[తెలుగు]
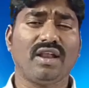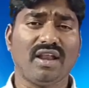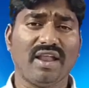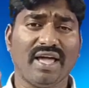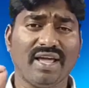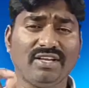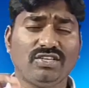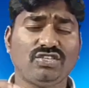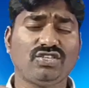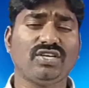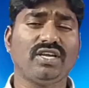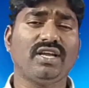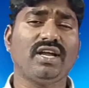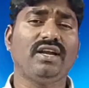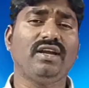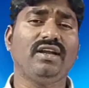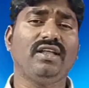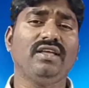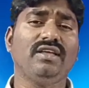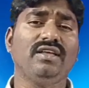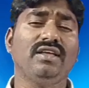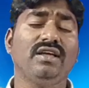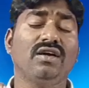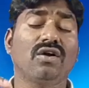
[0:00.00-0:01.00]
లైక్
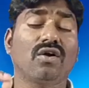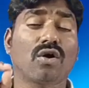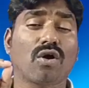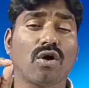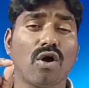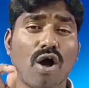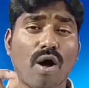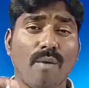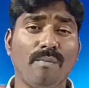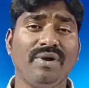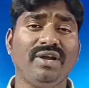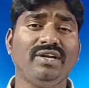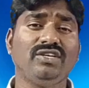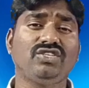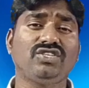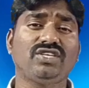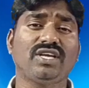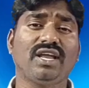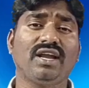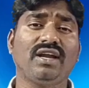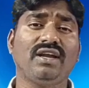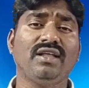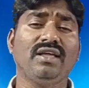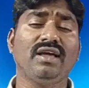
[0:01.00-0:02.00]
చేయండి కామెంట్
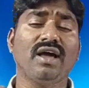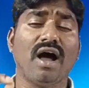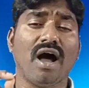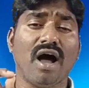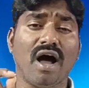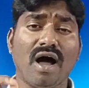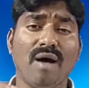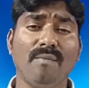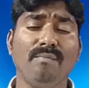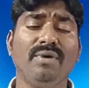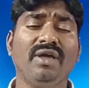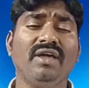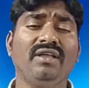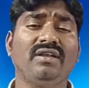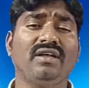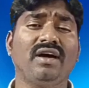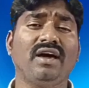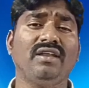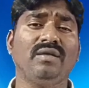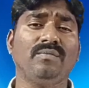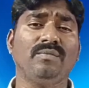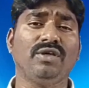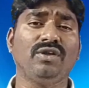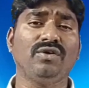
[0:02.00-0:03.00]
చేయండి ఆమెన్
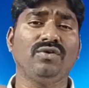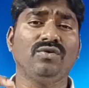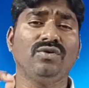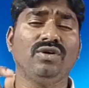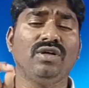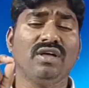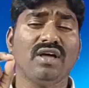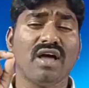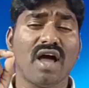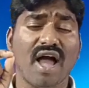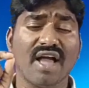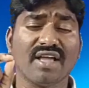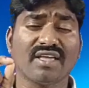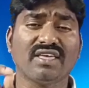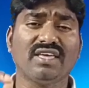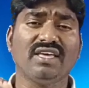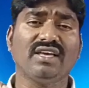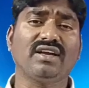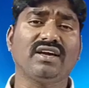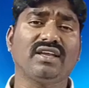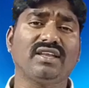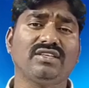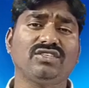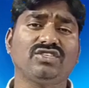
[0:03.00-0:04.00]
అని మీరు
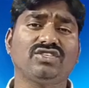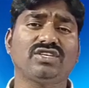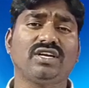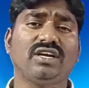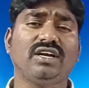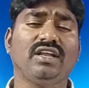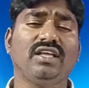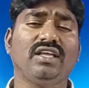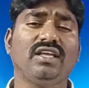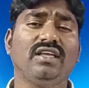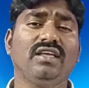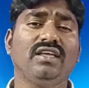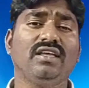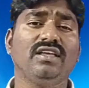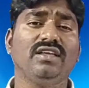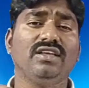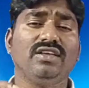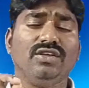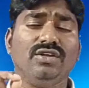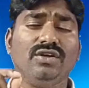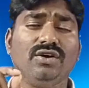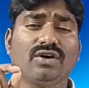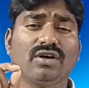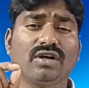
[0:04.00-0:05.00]
అంగీకరించండి
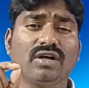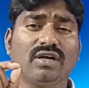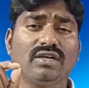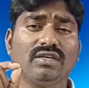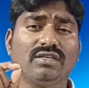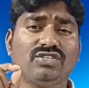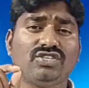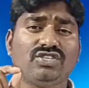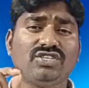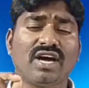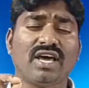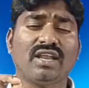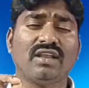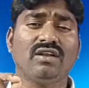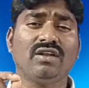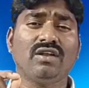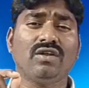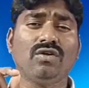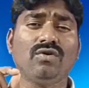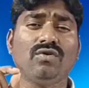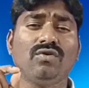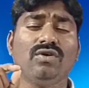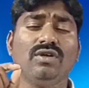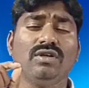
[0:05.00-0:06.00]
ఈ యొక్క
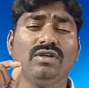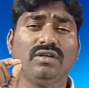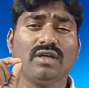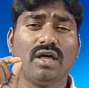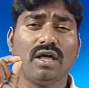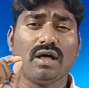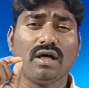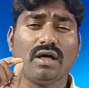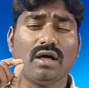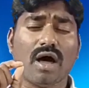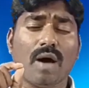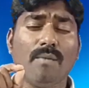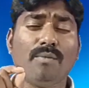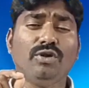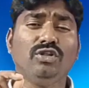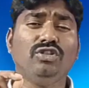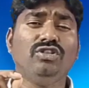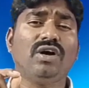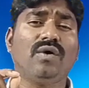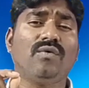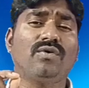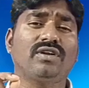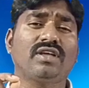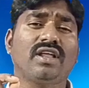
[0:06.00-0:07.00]
ఛానల్ను
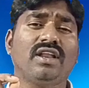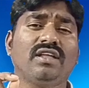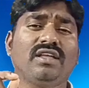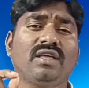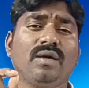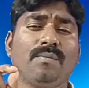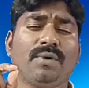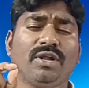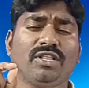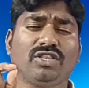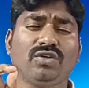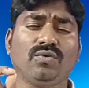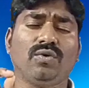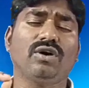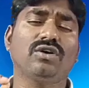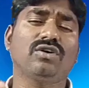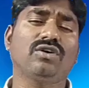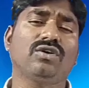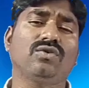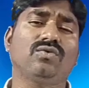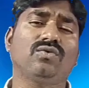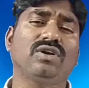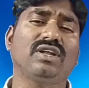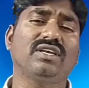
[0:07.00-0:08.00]
అభివృద్ధి అవ్వడానికి ప్రతి
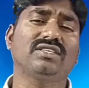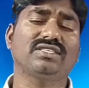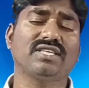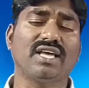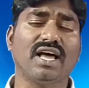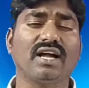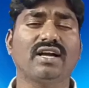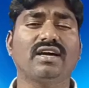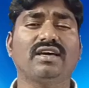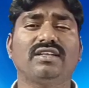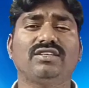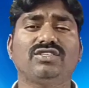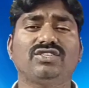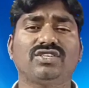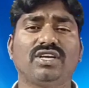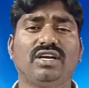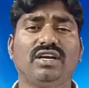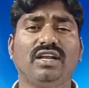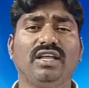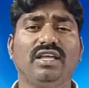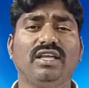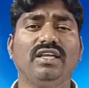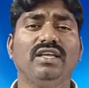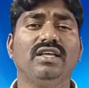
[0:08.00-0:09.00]
ఒక్కరు కూడా
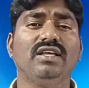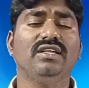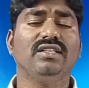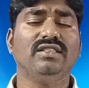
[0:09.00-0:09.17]
సహకరించండి